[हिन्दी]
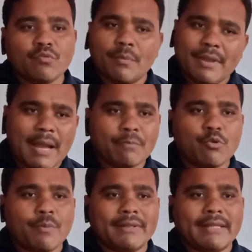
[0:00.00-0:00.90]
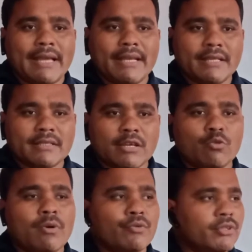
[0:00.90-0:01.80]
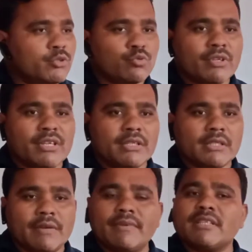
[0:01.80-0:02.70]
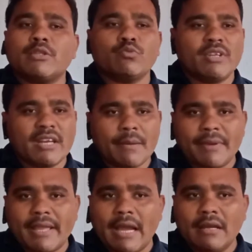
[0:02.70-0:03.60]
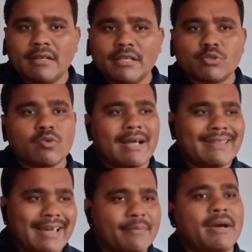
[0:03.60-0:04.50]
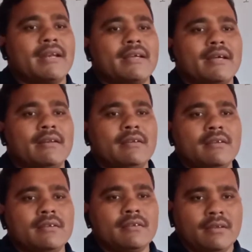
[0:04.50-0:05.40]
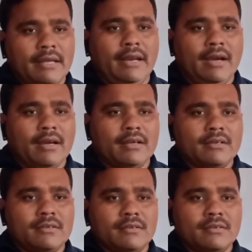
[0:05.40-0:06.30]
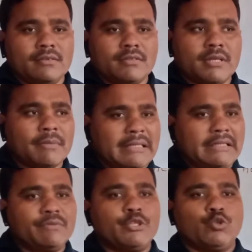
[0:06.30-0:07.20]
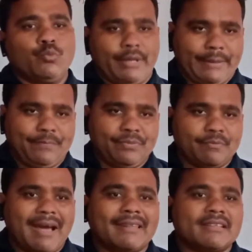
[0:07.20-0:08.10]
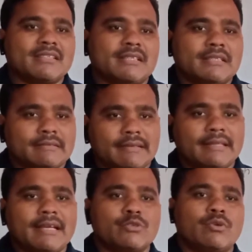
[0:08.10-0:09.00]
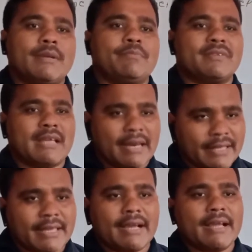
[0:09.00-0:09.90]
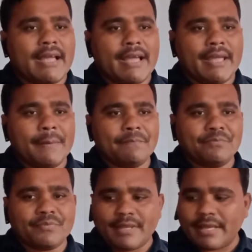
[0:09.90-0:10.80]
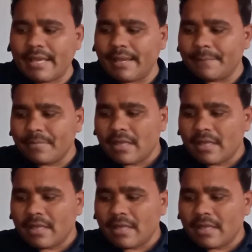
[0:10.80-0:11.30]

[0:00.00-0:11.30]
वो भी आपको पता है सर्वभवंत सुखी सर्वे संतु निरामया इसको आधार मानकर है ना समस्त विश्व में भारत की संस्कृति का जो है प्रसार किया गया है ठीक है